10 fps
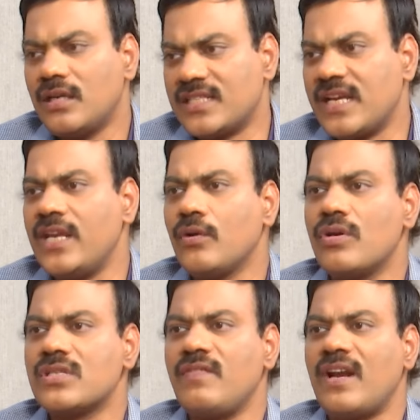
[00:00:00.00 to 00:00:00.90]
డిజైనింగ్
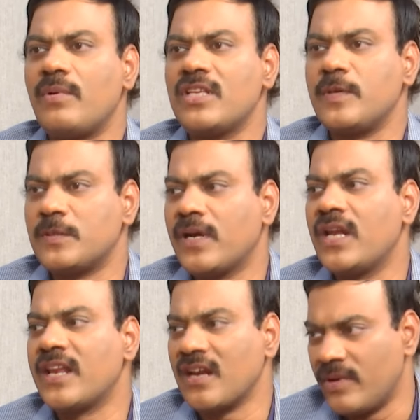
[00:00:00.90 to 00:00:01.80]
కోర్స్కి వెళ్ళమని స్పెసిఫిక్గా
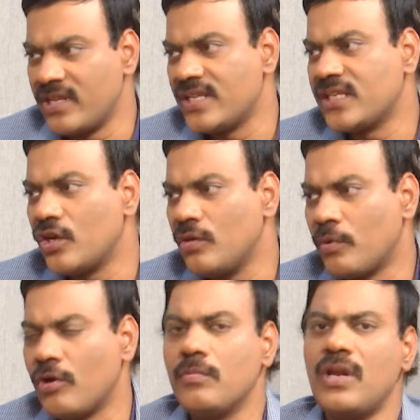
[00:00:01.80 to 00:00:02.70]
నేను రికమెండ్ చేశాను
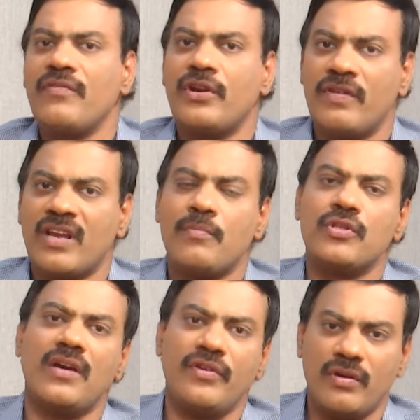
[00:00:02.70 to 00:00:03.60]
ప్రాబుల్ ఆ వీడియో
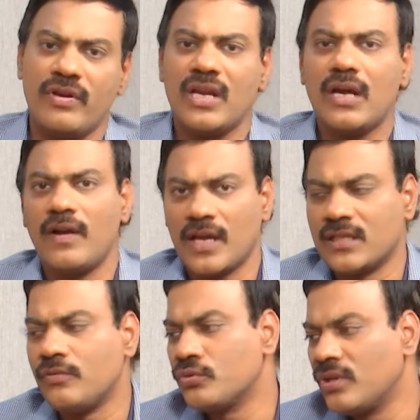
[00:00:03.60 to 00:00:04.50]
వినకపోతే ఆ వీడియో వినరే వాళ్ళకి
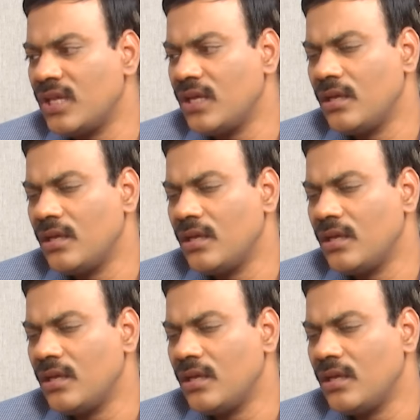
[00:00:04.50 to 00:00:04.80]
అర్థమవుతుంది